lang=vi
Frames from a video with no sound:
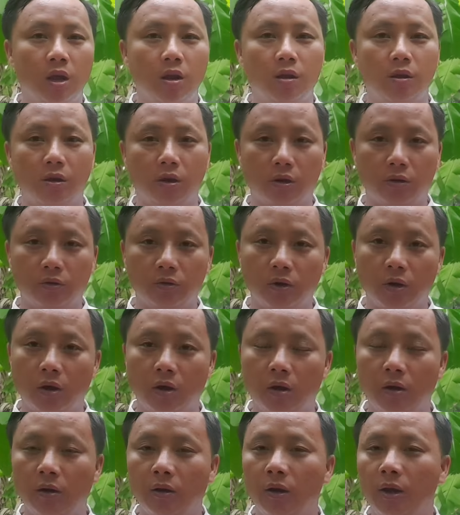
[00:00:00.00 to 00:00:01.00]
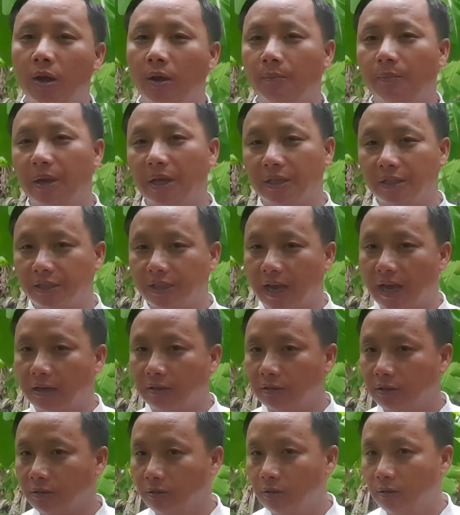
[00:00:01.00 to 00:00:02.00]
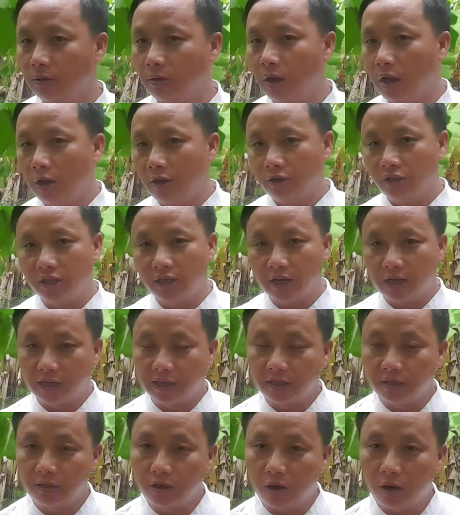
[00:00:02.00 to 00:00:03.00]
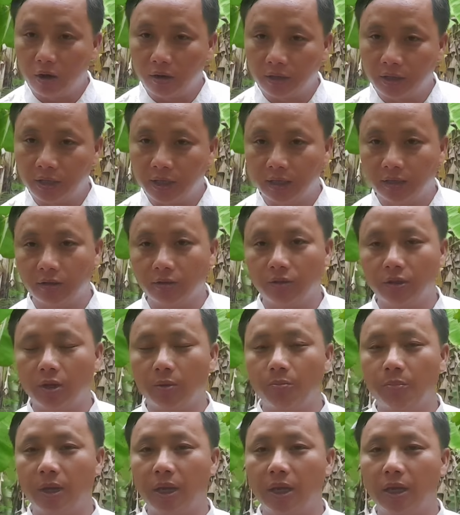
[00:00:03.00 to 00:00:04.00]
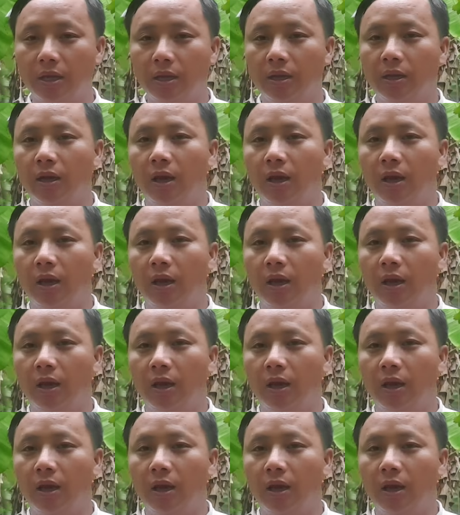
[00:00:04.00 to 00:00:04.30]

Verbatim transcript: lọ cỏ bên sa sư chỉ lì nho kia tròn tại bên